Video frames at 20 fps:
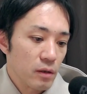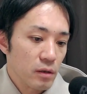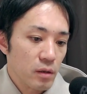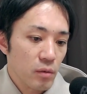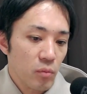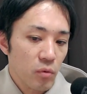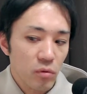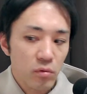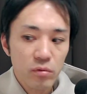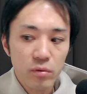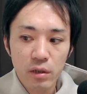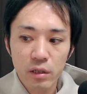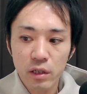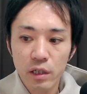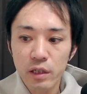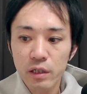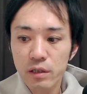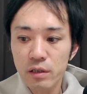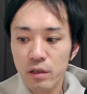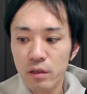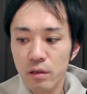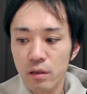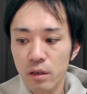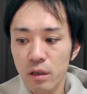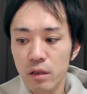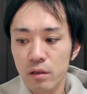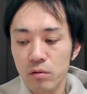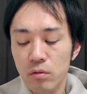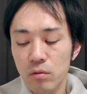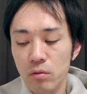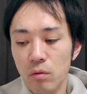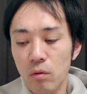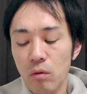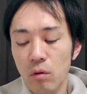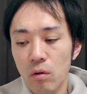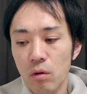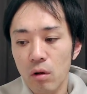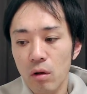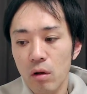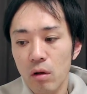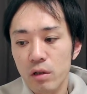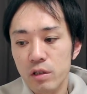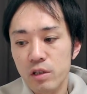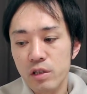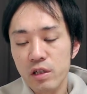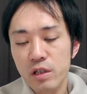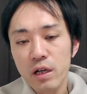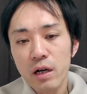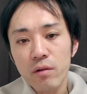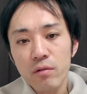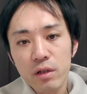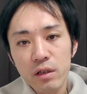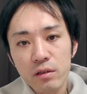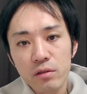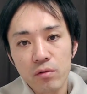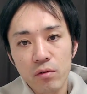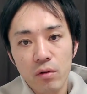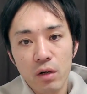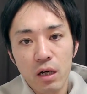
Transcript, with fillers: で、僕はね、以前ね、その違うやつを